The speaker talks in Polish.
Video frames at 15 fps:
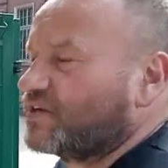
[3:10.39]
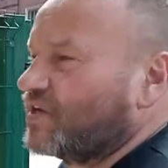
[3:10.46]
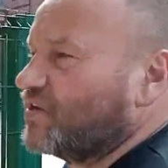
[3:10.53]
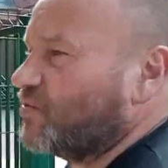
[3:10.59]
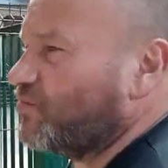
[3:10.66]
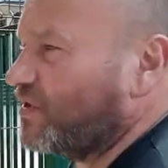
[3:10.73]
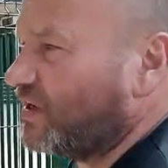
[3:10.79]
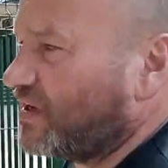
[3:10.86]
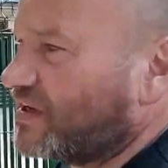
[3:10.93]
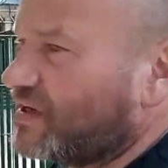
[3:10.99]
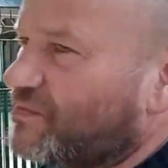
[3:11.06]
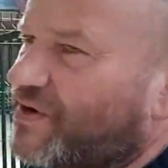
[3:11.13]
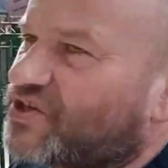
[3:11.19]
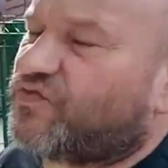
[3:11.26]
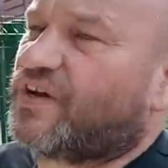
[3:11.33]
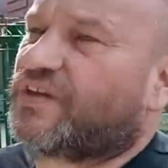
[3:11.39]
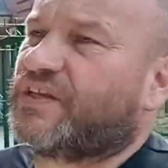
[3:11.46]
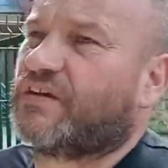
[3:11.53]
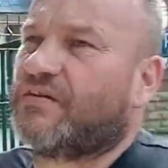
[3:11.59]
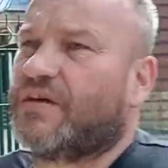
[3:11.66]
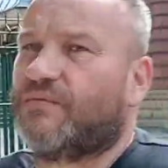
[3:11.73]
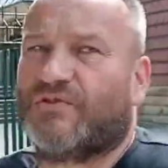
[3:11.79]
się nie mylę, chyba
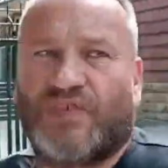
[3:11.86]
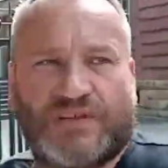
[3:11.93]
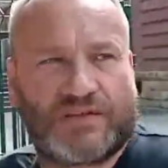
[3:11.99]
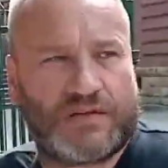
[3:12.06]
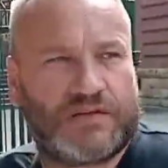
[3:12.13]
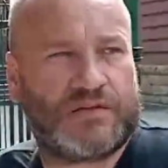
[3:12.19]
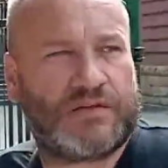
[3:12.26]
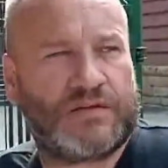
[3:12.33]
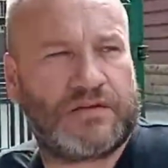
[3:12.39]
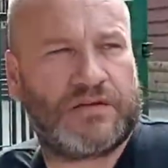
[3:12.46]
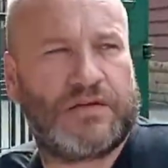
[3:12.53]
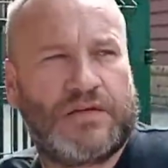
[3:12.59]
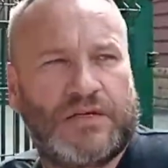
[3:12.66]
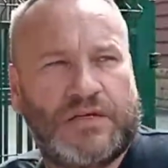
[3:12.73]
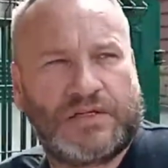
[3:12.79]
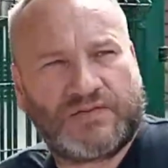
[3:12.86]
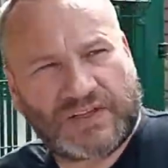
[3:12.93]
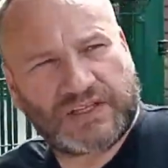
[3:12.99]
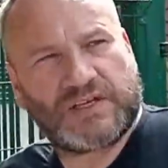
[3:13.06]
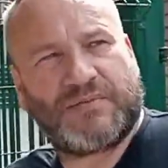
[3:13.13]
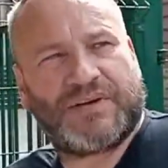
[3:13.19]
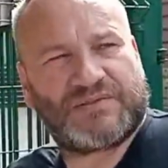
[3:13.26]
czwartego albo
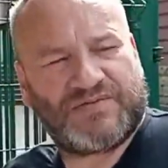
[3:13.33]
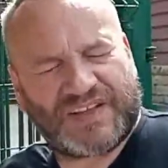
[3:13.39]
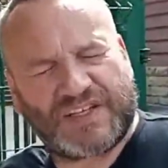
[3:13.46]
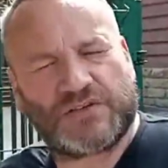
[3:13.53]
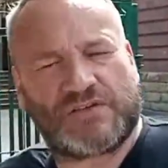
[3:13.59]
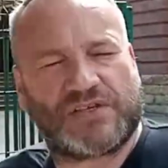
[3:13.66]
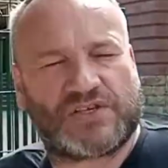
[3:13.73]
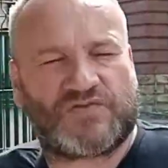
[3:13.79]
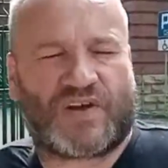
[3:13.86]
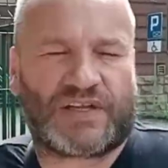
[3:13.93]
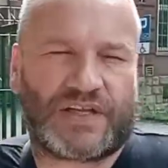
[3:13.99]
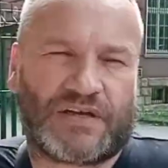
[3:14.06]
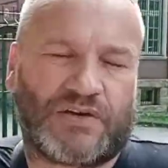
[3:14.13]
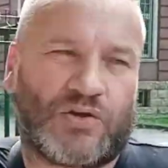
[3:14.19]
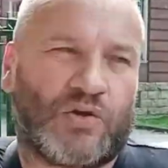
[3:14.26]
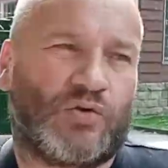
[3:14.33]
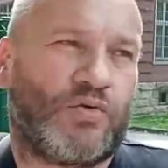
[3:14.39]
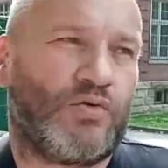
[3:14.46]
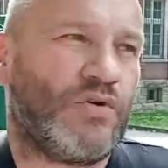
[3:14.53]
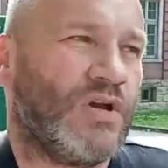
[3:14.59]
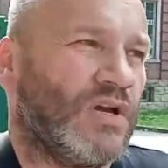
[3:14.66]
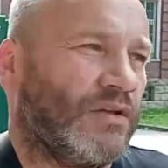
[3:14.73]
2004 y,
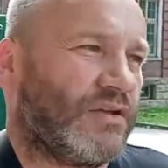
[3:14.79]
roku,